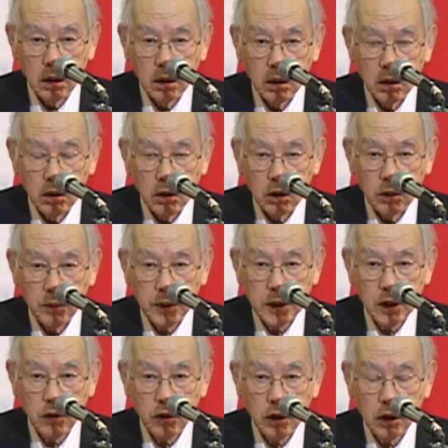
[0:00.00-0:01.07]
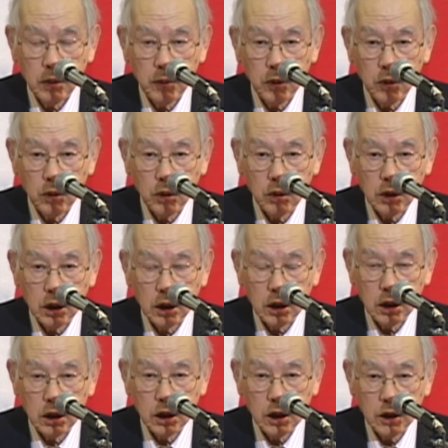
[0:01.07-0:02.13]
すべての生き物に
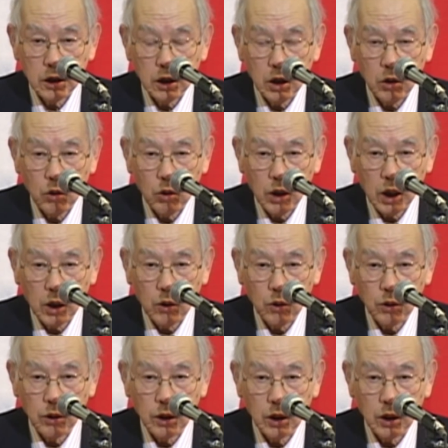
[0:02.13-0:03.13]
遺伝子暗号を書き込んで、